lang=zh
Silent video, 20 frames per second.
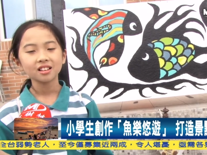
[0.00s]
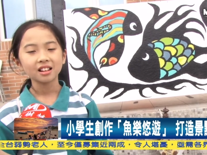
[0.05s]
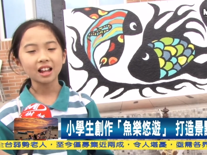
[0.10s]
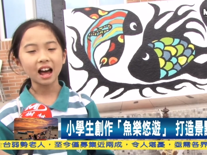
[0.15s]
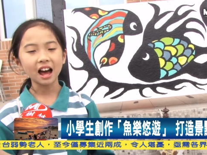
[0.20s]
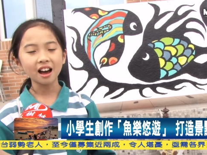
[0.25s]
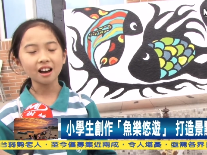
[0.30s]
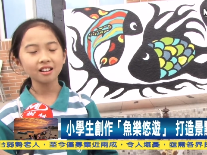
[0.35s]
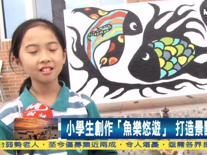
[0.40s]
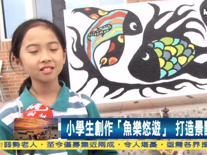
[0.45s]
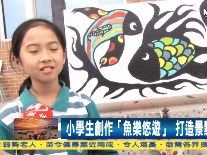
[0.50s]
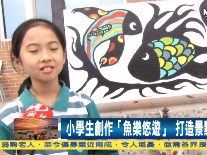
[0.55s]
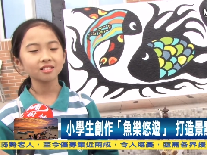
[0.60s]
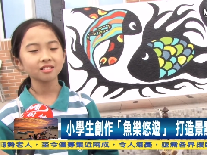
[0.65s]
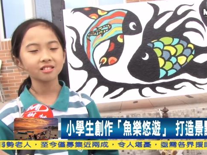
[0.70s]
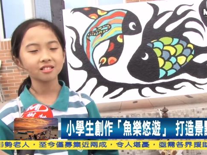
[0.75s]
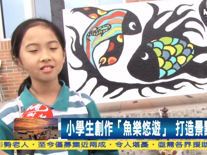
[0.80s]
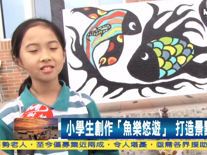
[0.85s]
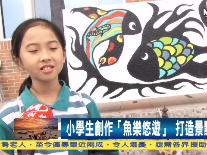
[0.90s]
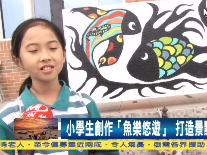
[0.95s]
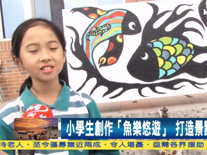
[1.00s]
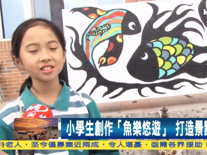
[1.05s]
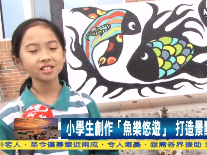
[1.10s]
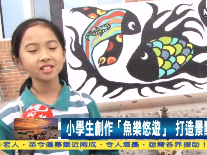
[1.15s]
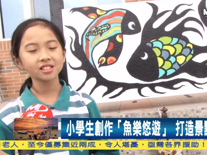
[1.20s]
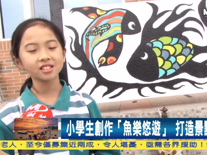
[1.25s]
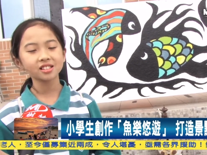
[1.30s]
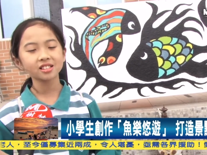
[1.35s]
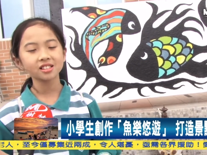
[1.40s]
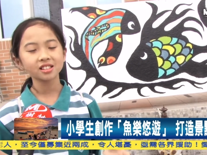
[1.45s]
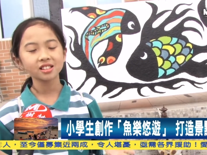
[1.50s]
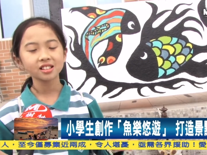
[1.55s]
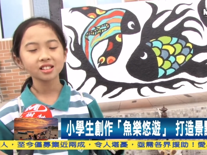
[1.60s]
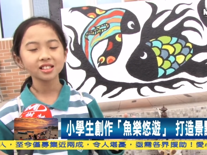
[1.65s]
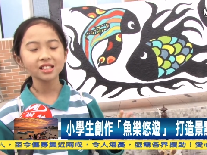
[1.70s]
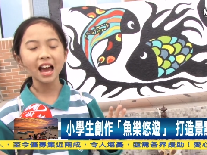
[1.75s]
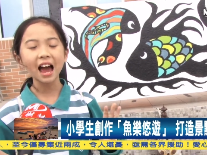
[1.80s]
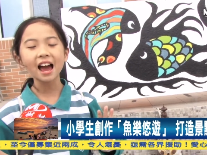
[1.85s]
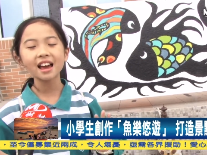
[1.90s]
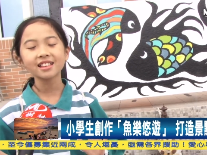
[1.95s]
然后就是。
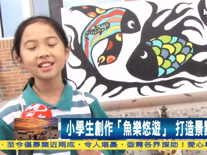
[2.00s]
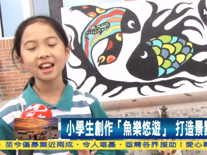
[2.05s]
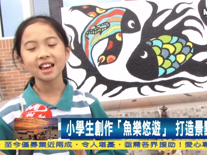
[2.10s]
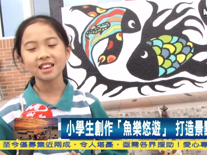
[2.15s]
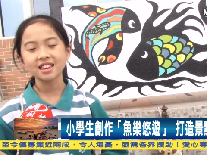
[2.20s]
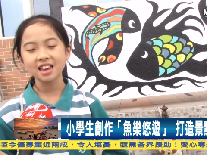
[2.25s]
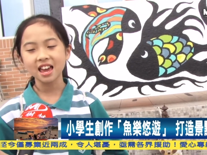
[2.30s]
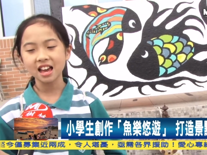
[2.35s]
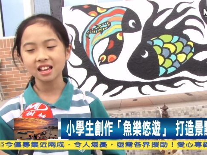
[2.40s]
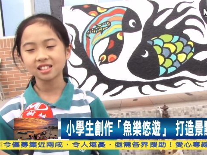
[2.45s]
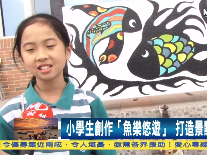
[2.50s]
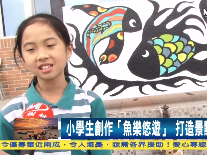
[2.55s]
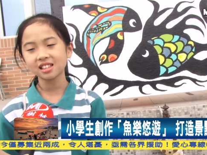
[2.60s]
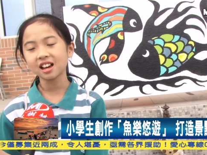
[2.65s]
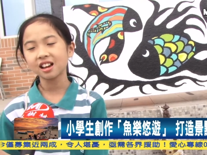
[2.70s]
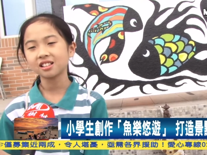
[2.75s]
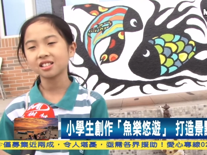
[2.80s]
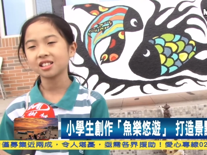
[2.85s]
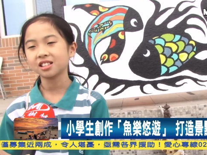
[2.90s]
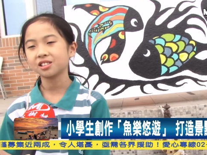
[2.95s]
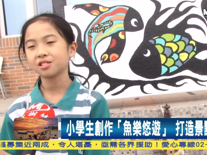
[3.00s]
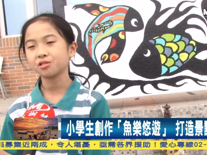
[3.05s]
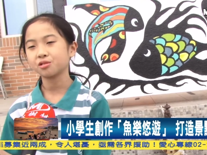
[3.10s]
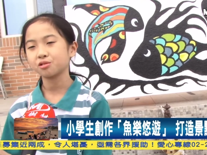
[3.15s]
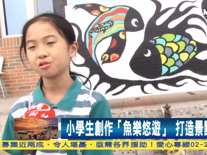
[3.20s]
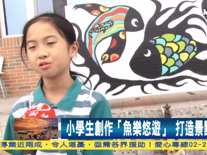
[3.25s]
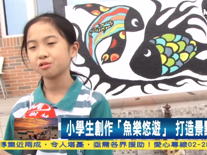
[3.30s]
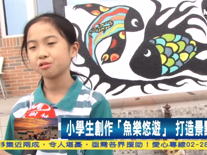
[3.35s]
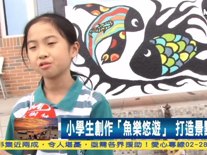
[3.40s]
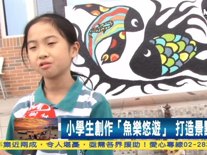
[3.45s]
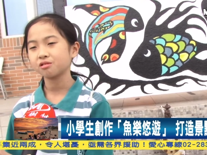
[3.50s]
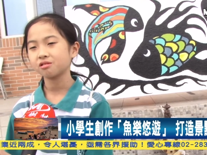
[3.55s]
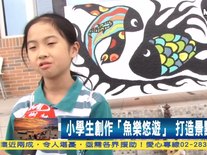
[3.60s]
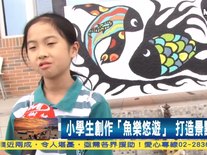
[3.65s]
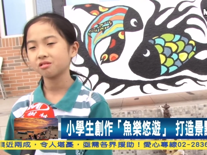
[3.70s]
加一点颜色进去。